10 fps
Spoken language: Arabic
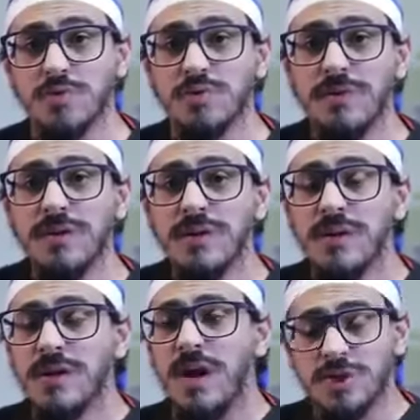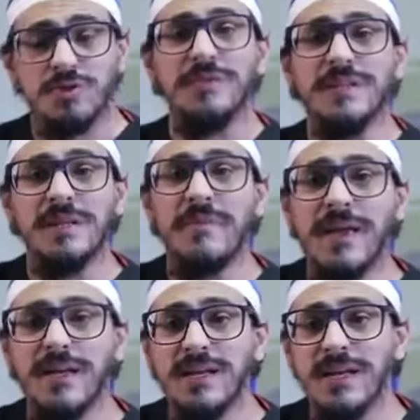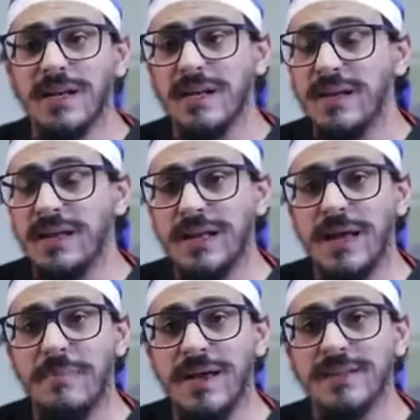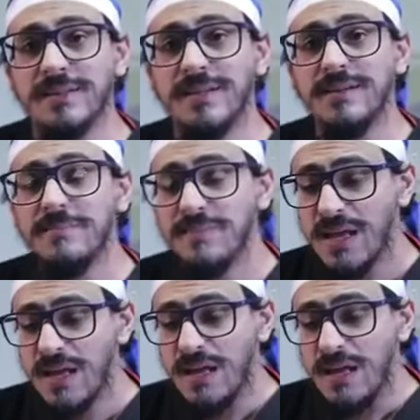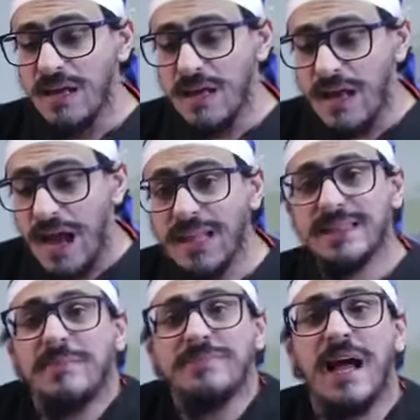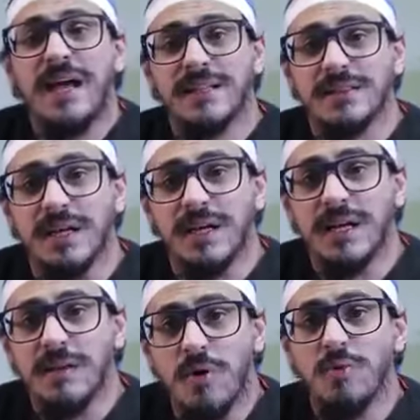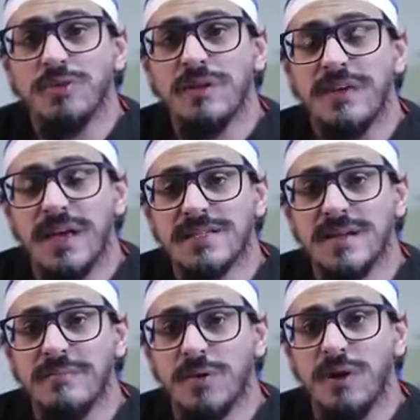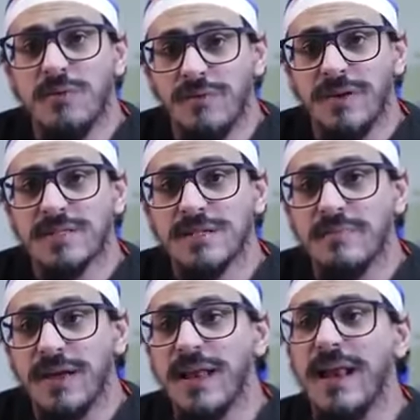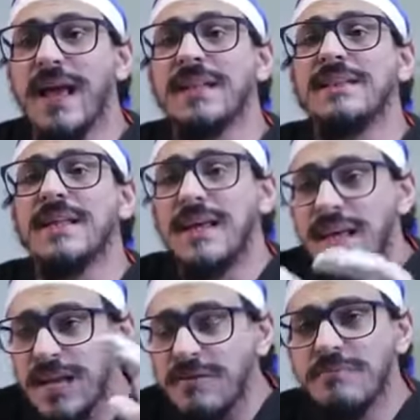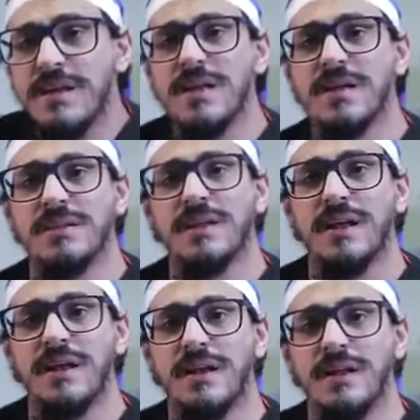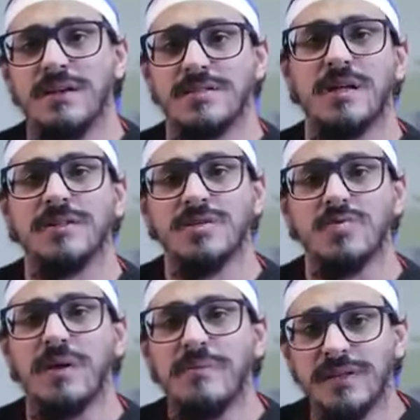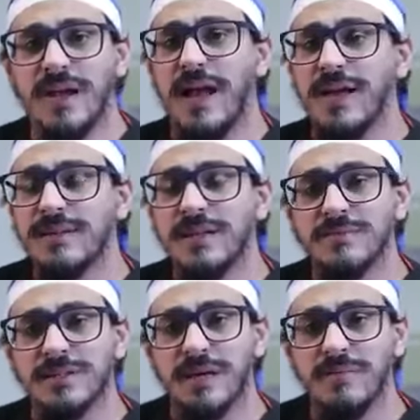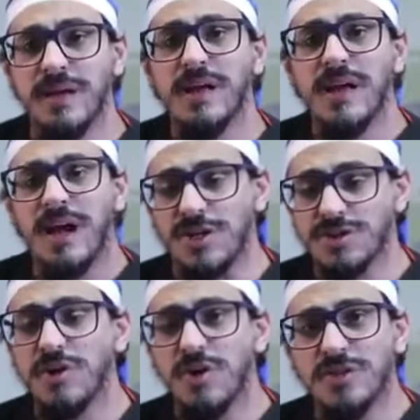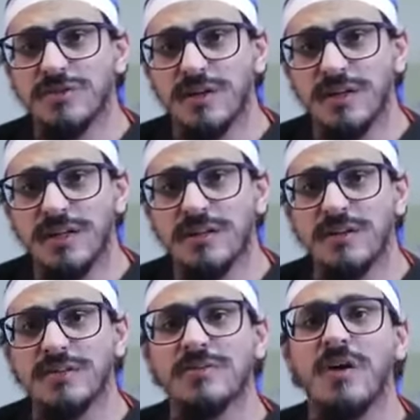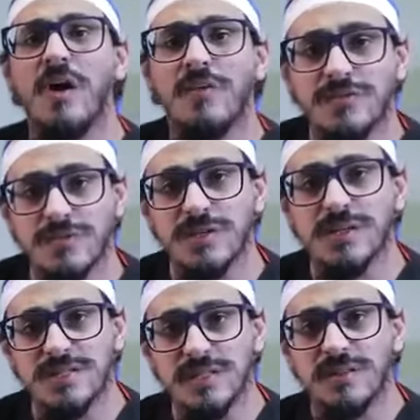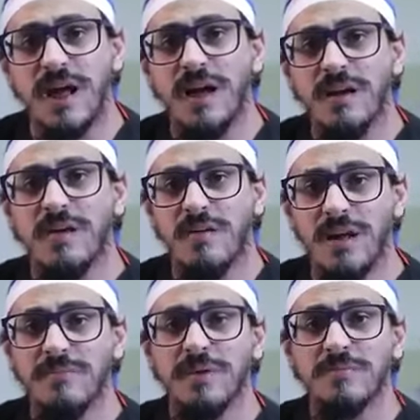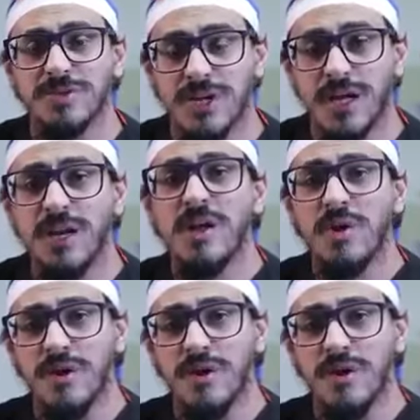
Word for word: الخصوبه اشرف الانتمائي للجمعيتين حتى امتحاناتنا اللي موجوده في هذا المنوال وفي هذا المجال قد ايه كميه الاستاديز وكميه الحاجات اللي بتتعمل عشان خاطر ان احنا نقدر نحافظ لست على رحم بشكل